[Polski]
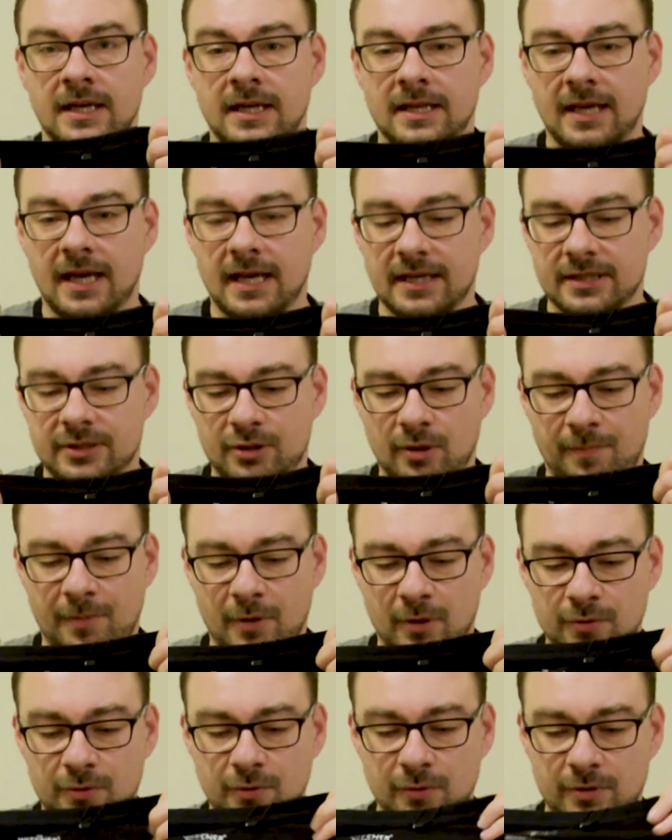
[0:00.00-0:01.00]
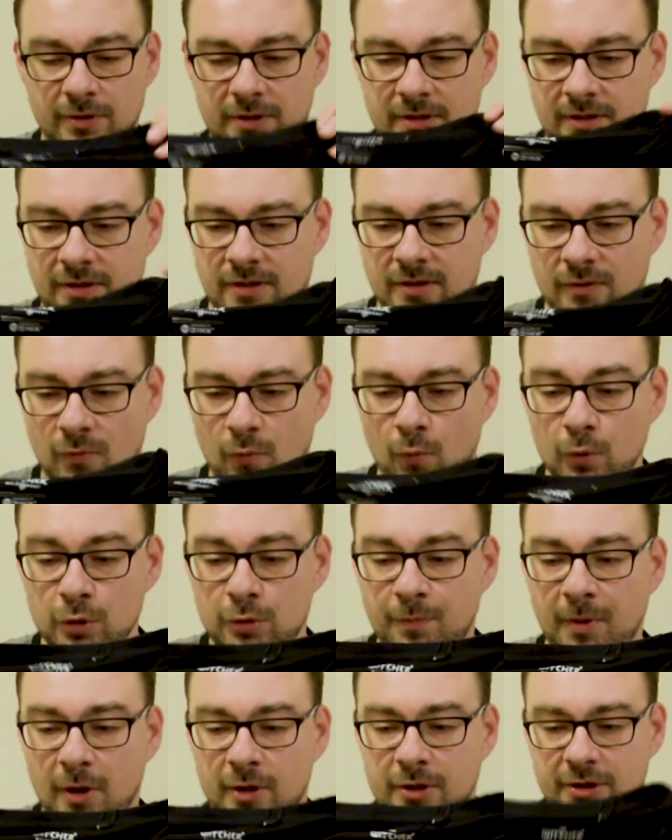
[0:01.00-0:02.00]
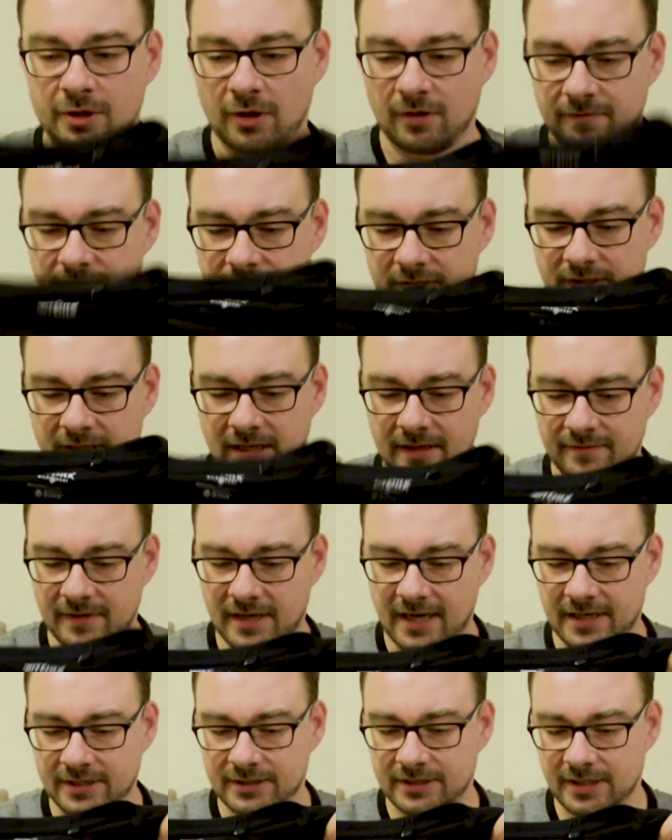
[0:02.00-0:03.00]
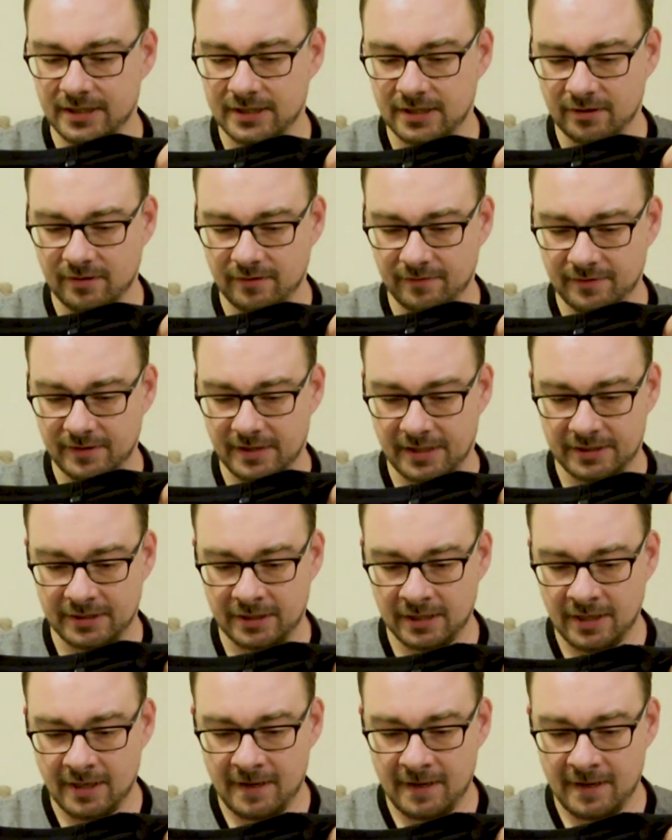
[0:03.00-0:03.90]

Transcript: nie jest to produkt woodboxowy najwyraźniej, tylko widać